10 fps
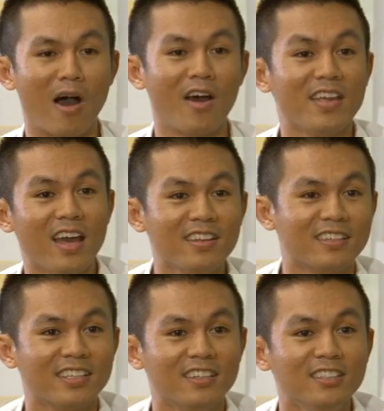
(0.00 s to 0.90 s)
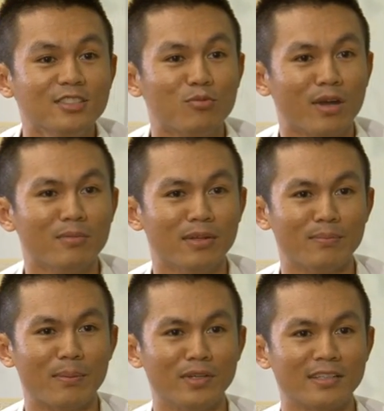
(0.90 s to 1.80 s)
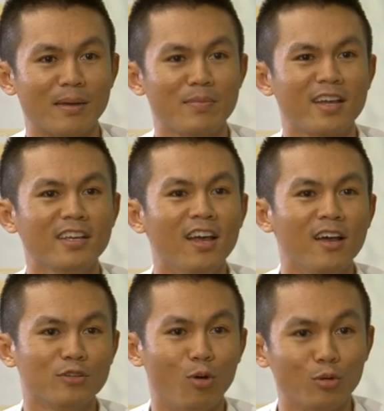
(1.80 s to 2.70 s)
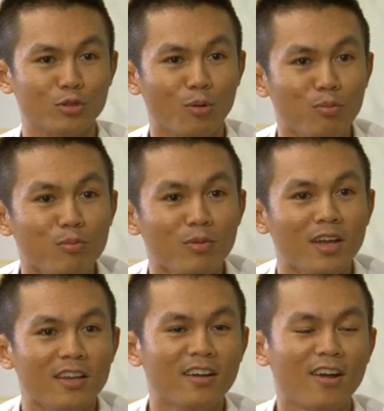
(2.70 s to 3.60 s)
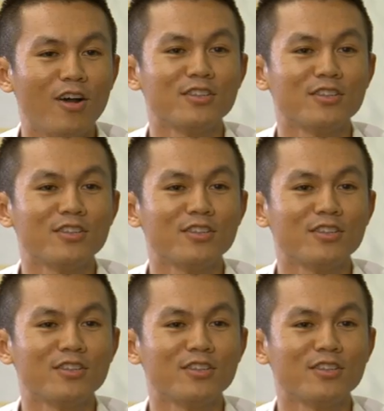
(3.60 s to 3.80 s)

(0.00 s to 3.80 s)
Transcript: bỏ đi hết những cái thứ xung quanh mình mà mình cảm giác tù túng nó khó